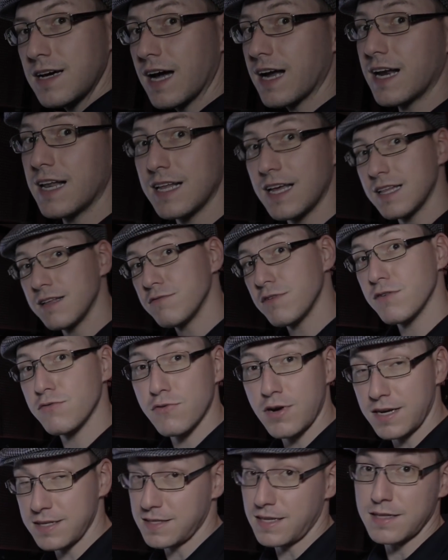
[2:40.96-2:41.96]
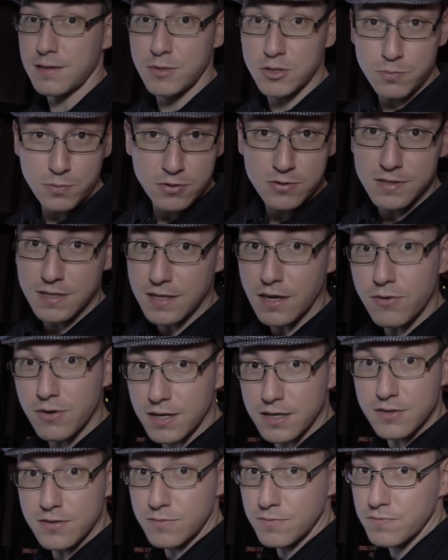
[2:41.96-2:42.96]
a granada vai voar exatamente para onde você está
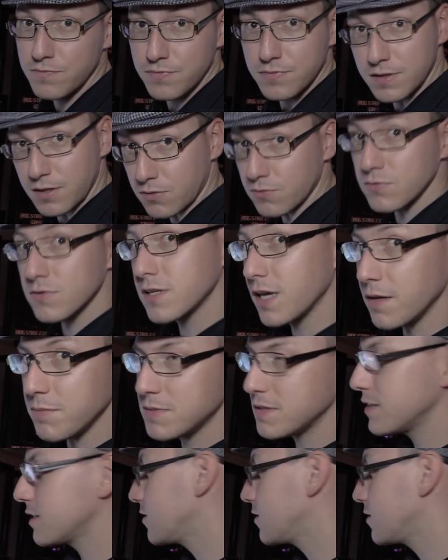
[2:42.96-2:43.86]
olhando. Tem alguns games